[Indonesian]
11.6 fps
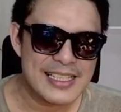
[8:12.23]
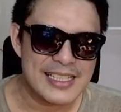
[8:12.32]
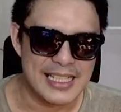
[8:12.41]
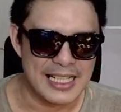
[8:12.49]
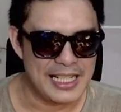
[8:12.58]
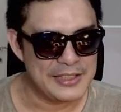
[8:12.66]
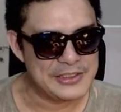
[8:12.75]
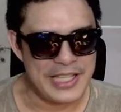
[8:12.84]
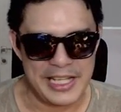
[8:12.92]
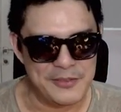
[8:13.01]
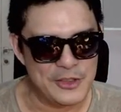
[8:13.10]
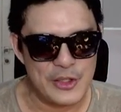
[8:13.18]
Gila Leslie
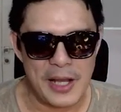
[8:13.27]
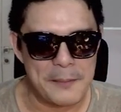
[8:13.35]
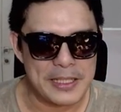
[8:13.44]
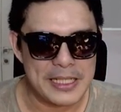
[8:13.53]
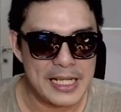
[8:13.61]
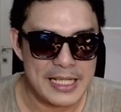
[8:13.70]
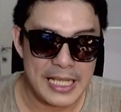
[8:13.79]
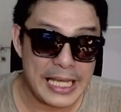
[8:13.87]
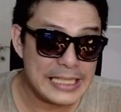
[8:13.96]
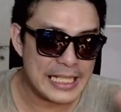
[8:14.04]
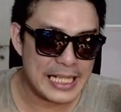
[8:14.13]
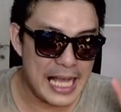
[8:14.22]
Andrew tuh gak pernah yang
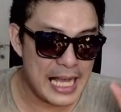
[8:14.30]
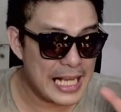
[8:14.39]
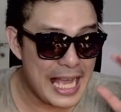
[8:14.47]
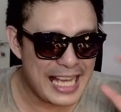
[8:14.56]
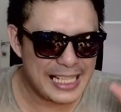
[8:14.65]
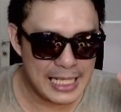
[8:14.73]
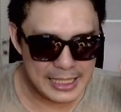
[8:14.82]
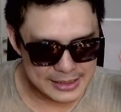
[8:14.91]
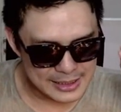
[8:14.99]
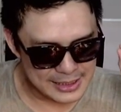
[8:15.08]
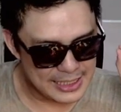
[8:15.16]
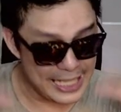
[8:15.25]
enak gak, gak, gak,
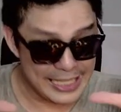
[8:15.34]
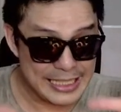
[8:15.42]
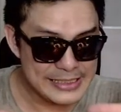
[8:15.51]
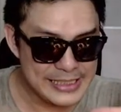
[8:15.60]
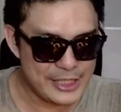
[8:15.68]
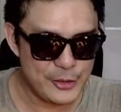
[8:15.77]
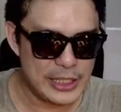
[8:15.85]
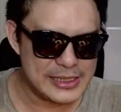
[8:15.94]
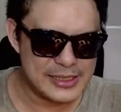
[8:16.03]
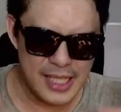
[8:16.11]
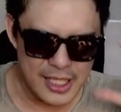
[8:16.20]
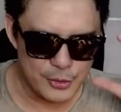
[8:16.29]
nggak energi gitu guys
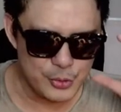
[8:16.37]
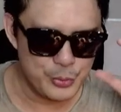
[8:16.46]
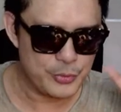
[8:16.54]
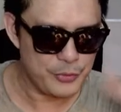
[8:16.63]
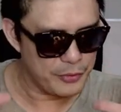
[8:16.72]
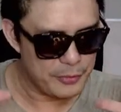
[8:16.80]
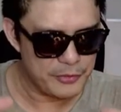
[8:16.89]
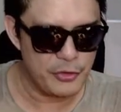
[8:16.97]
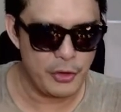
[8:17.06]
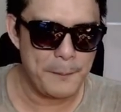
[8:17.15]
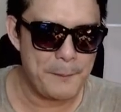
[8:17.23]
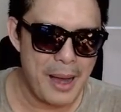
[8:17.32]
selalu tuh
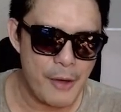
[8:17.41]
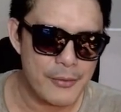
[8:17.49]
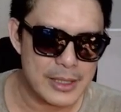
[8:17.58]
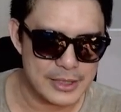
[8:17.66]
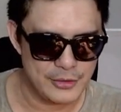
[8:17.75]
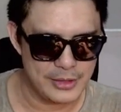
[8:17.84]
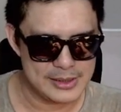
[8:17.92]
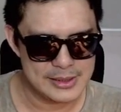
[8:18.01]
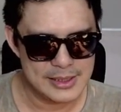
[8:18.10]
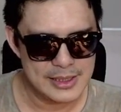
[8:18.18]
full power gitu guys